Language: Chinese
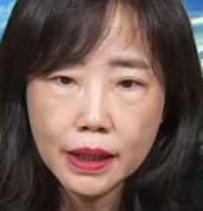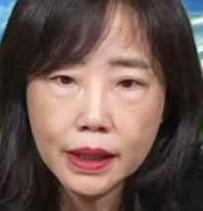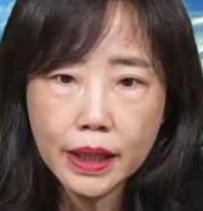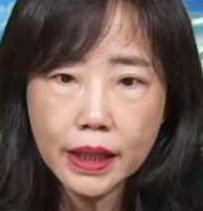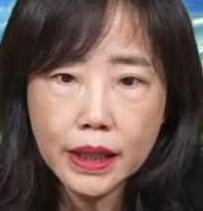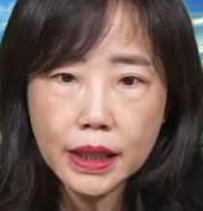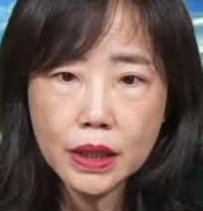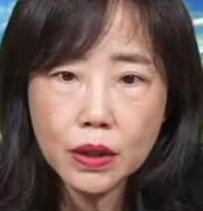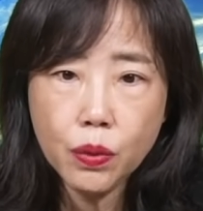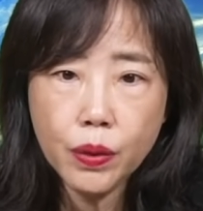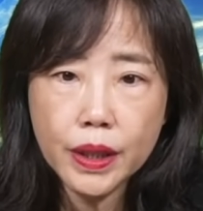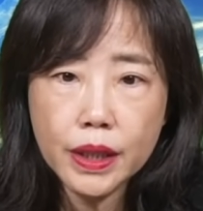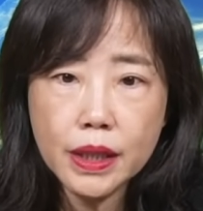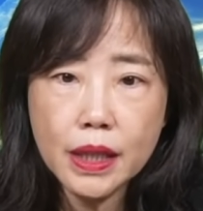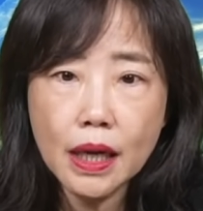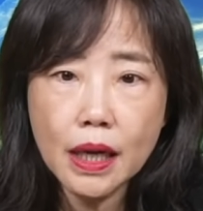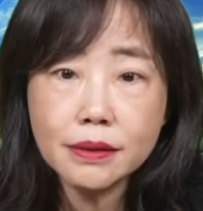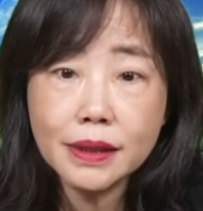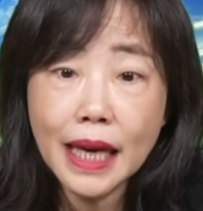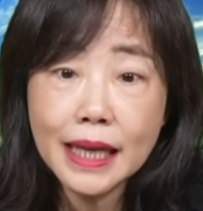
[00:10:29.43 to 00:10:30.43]
可以会
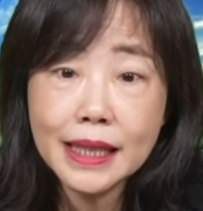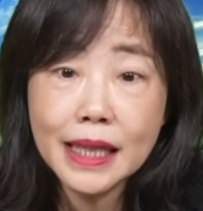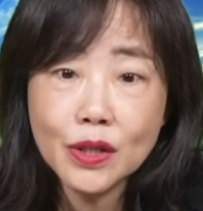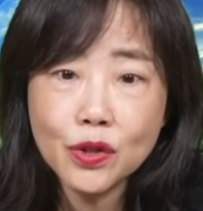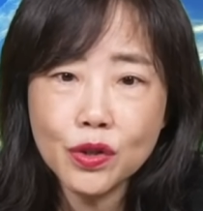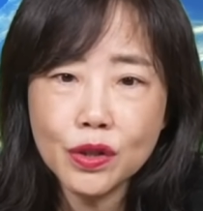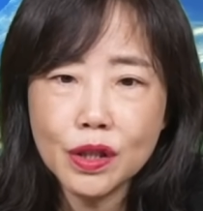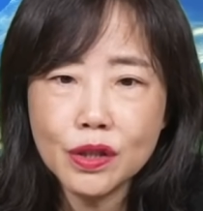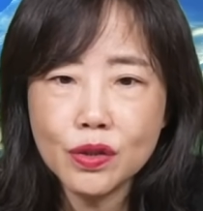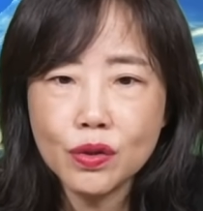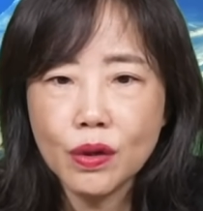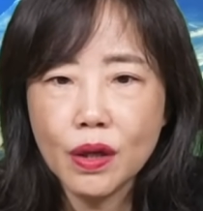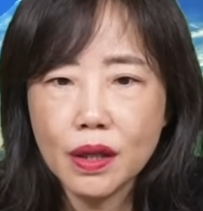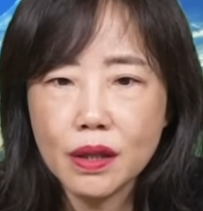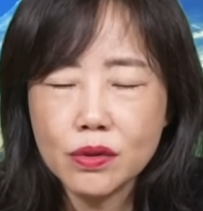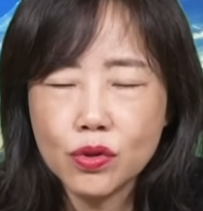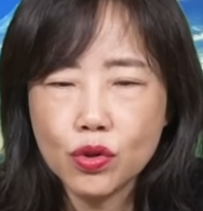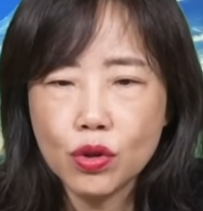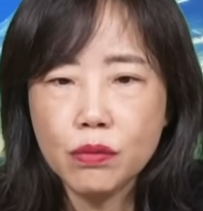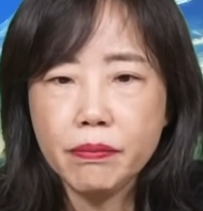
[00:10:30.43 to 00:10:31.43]
让大家觉得说
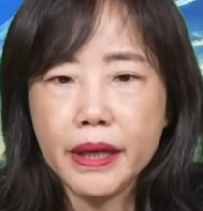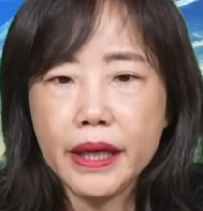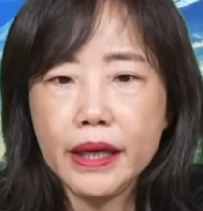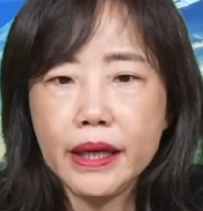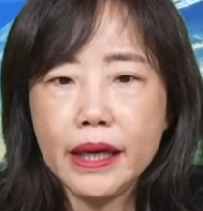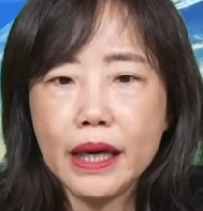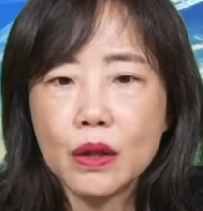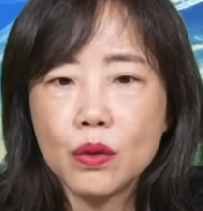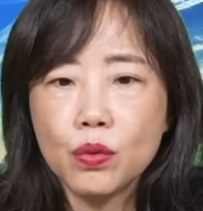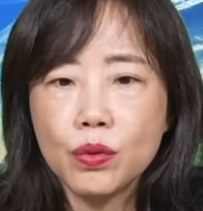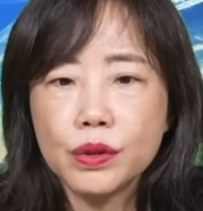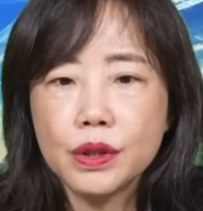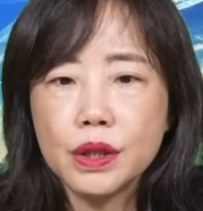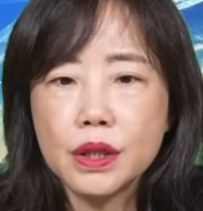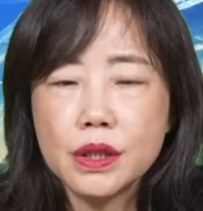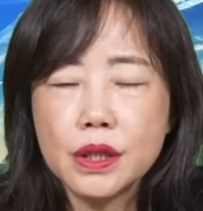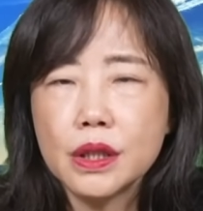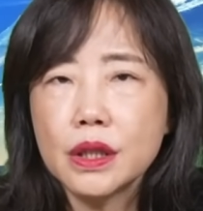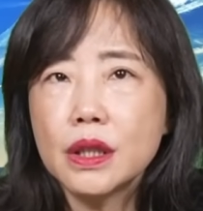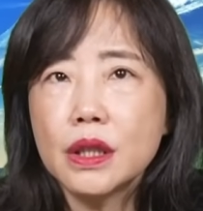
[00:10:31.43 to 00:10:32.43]
啊，中美两国
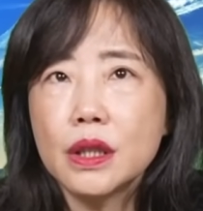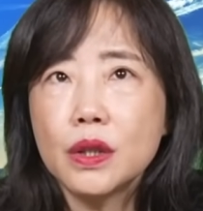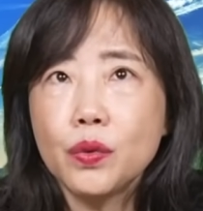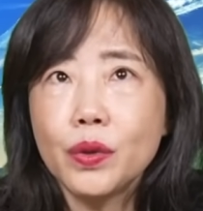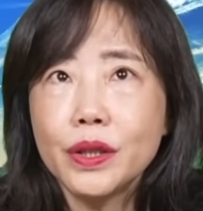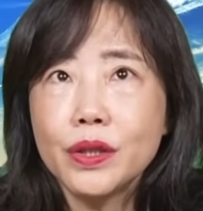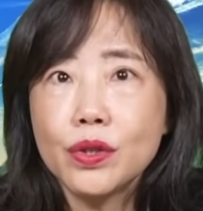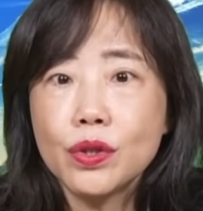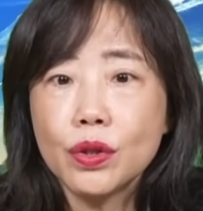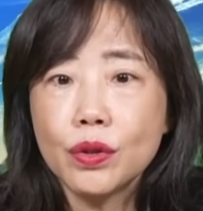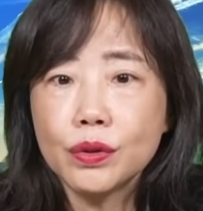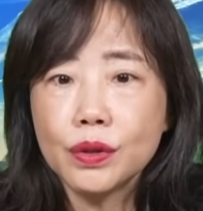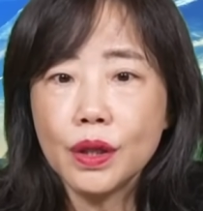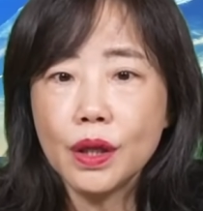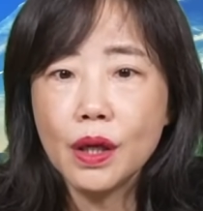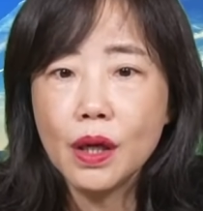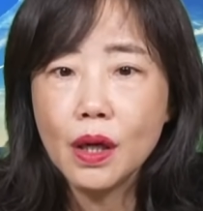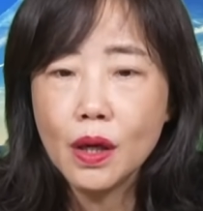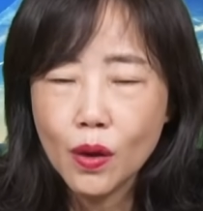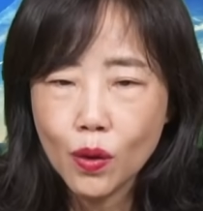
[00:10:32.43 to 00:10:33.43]
的这个元首
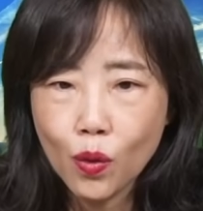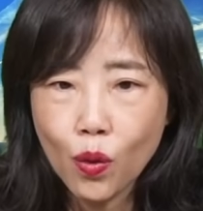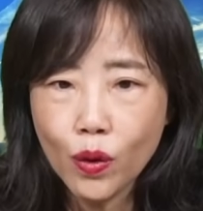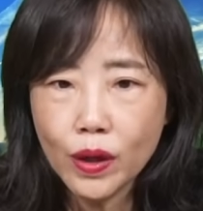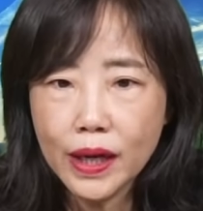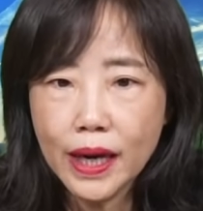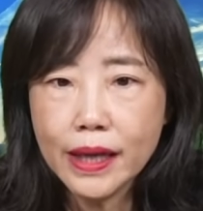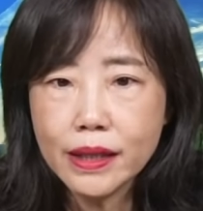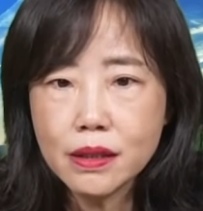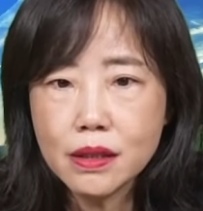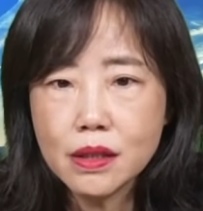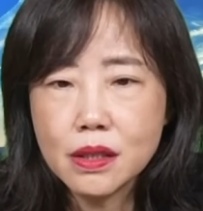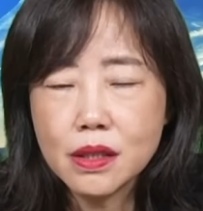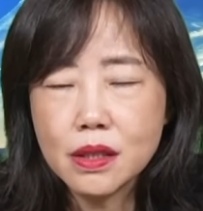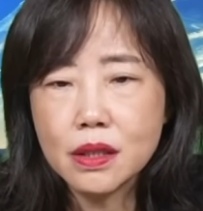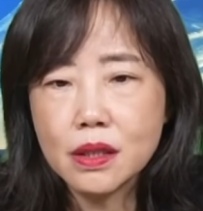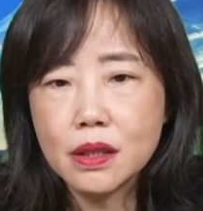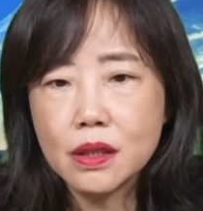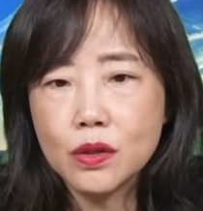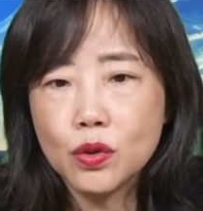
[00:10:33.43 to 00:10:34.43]
呢，果然
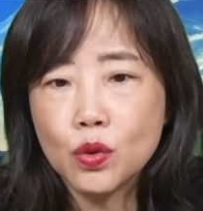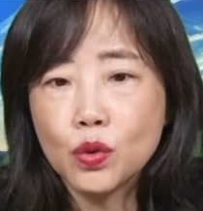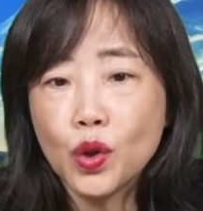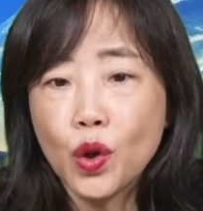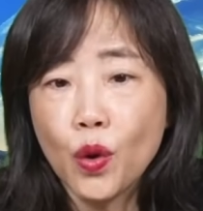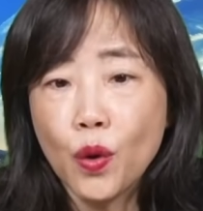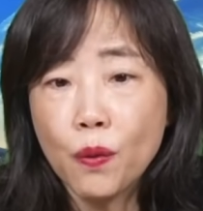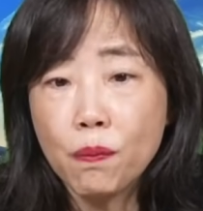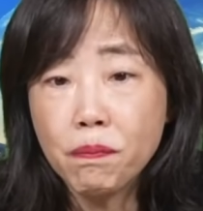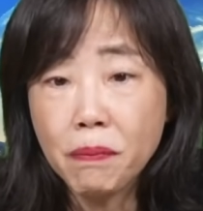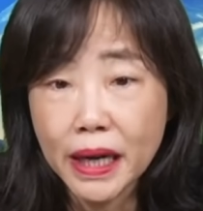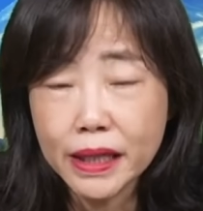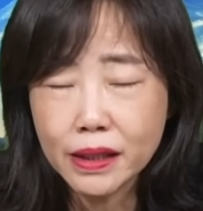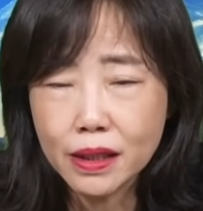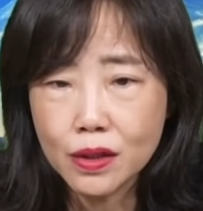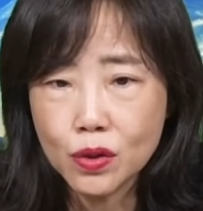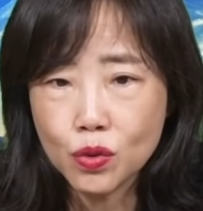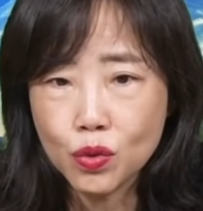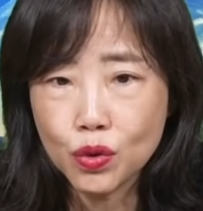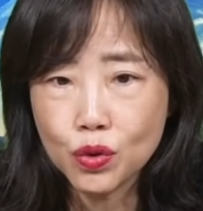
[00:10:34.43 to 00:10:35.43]
是如同拜
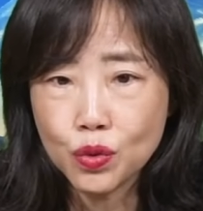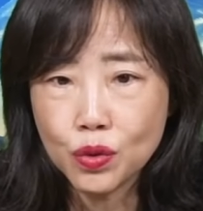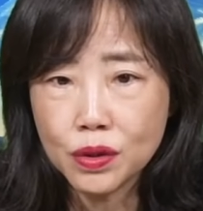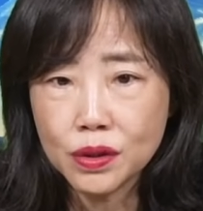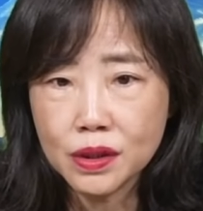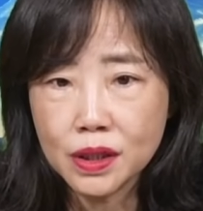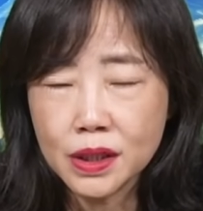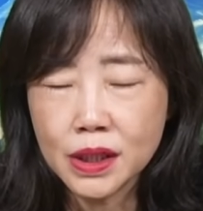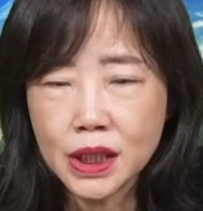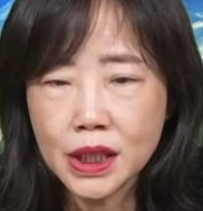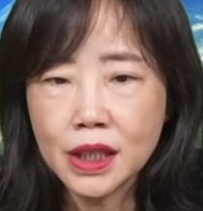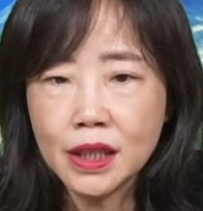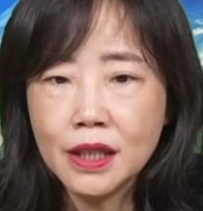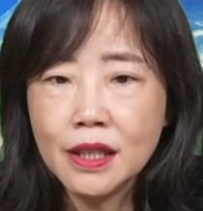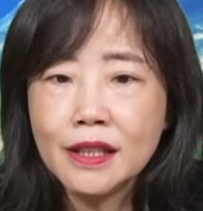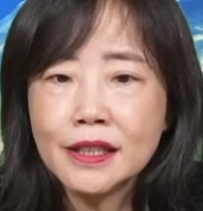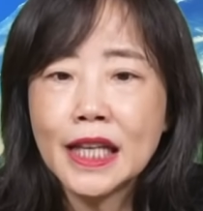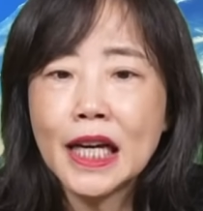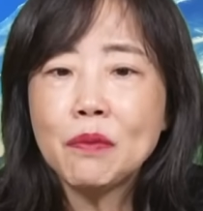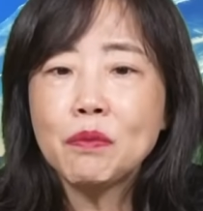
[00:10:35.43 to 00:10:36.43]
登所说的呢，
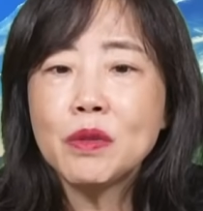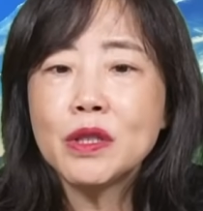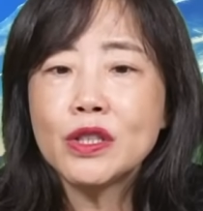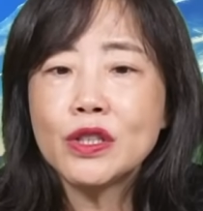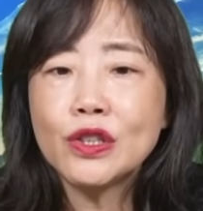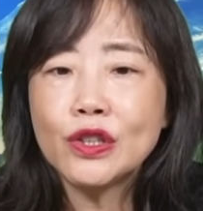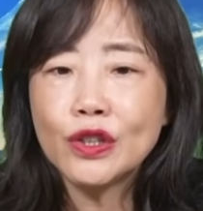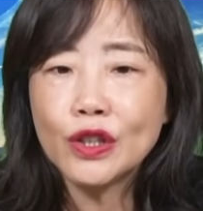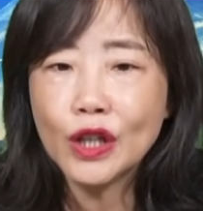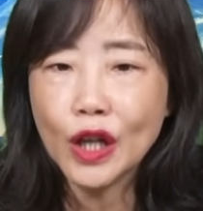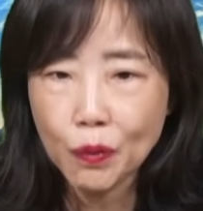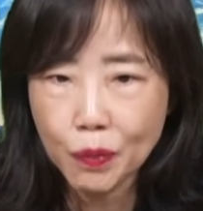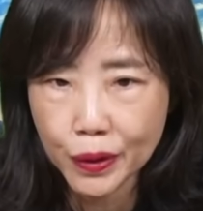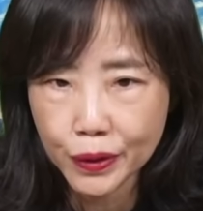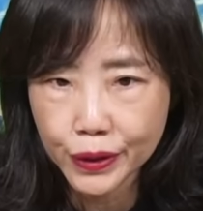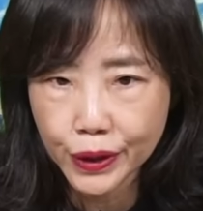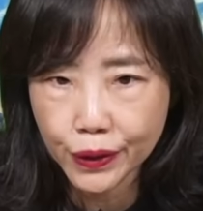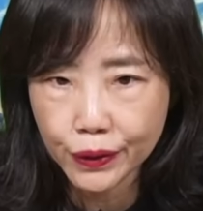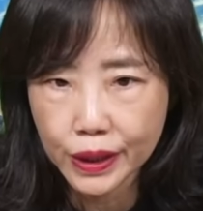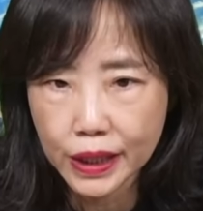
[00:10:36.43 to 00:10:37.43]
他们是老
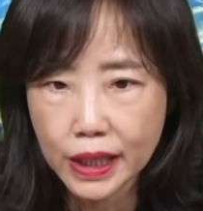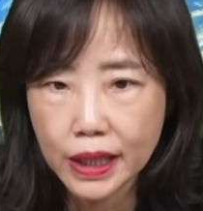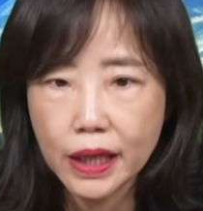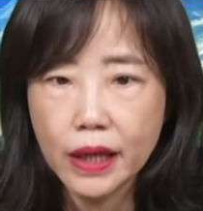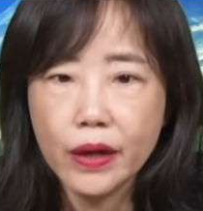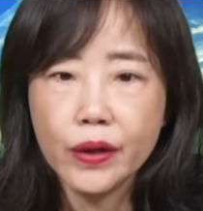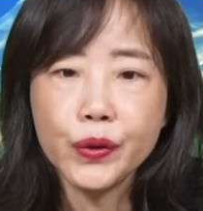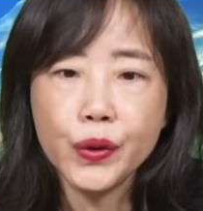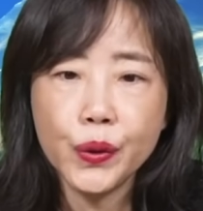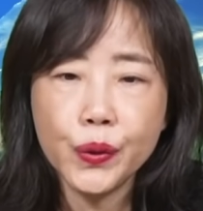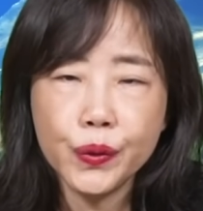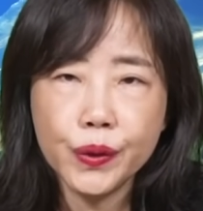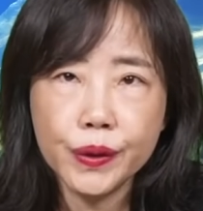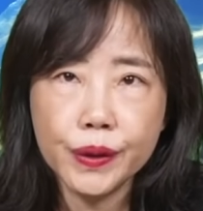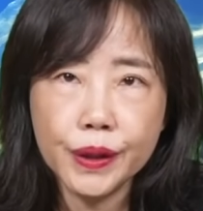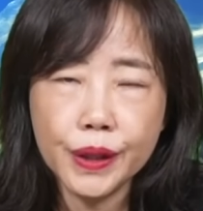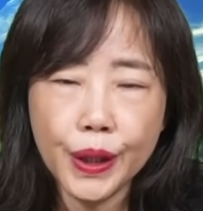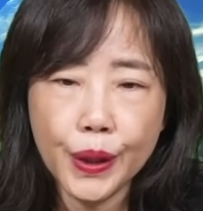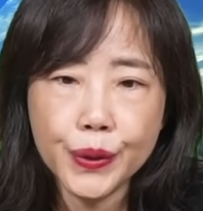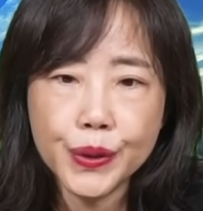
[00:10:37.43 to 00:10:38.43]
朋友了啊，有
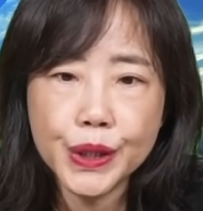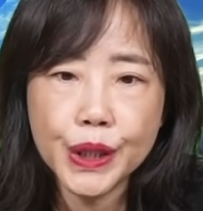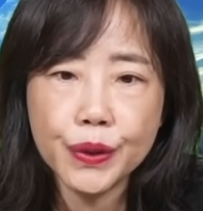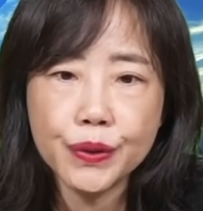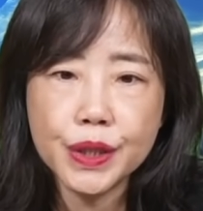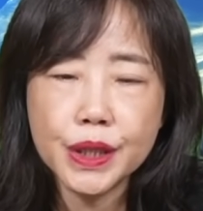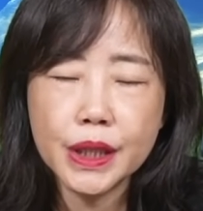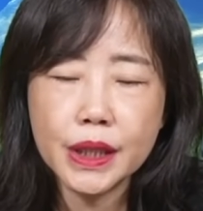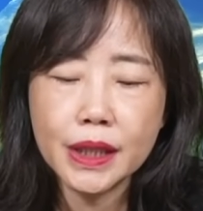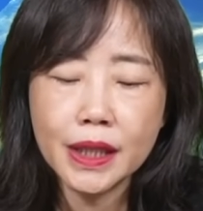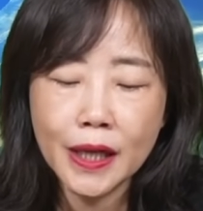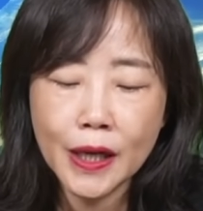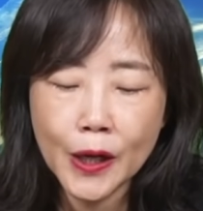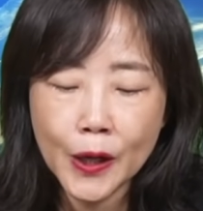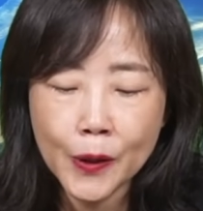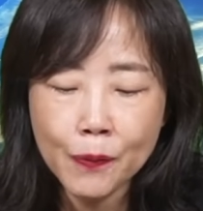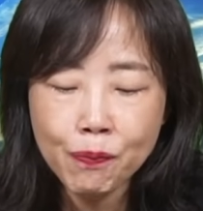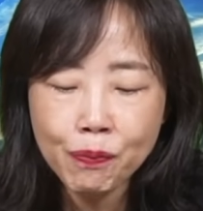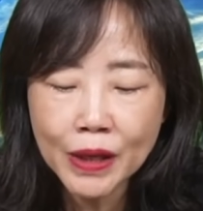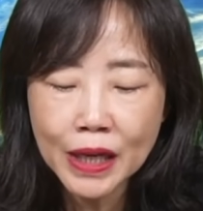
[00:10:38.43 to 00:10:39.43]
老交情了
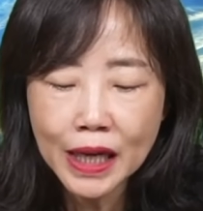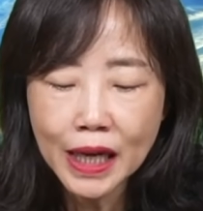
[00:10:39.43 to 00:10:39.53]
哈。